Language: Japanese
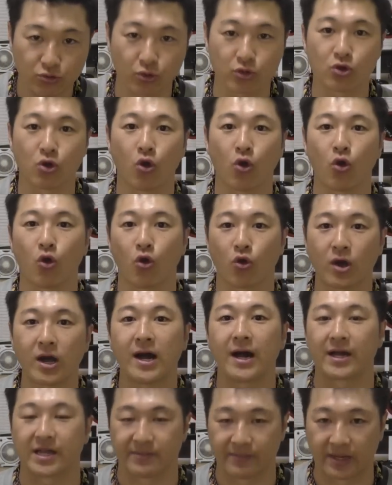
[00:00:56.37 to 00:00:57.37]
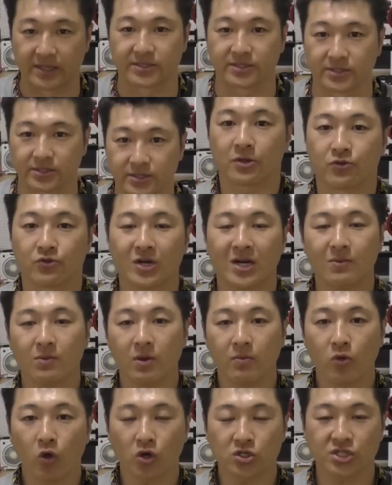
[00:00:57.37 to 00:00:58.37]
という方法があります裏
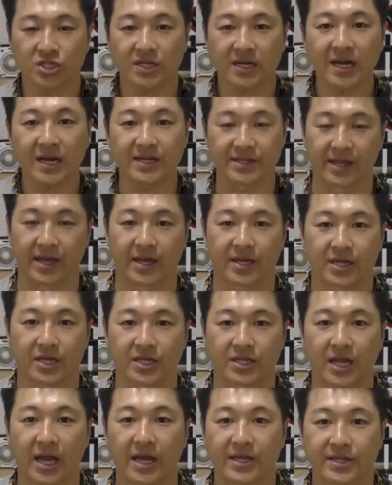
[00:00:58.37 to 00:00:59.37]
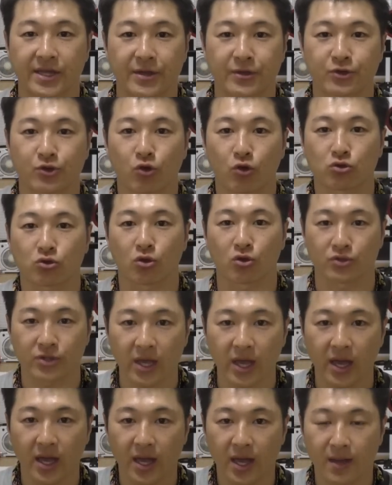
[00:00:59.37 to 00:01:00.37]
ももをしっかりね鍛えていくこと
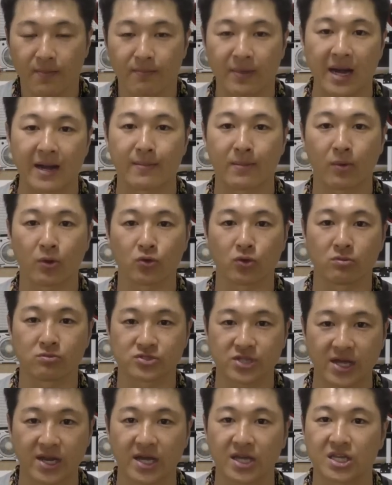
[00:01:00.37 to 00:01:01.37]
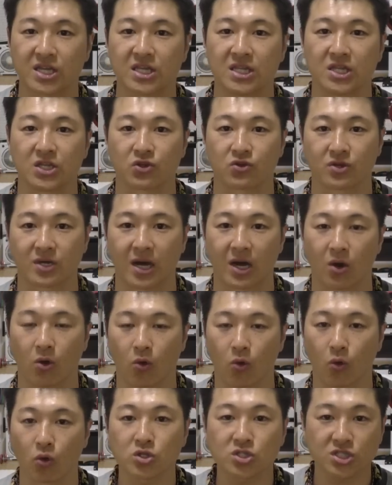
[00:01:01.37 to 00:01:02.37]
で前ももの無駄な筋肉
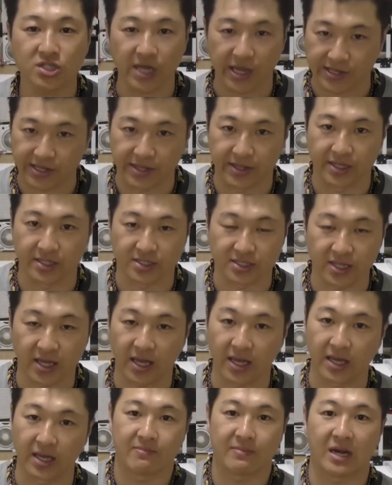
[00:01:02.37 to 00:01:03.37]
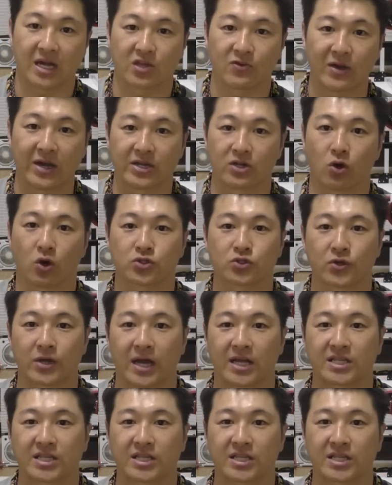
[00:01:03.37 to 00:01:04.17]
が落ちていってですねまあいわゆる細い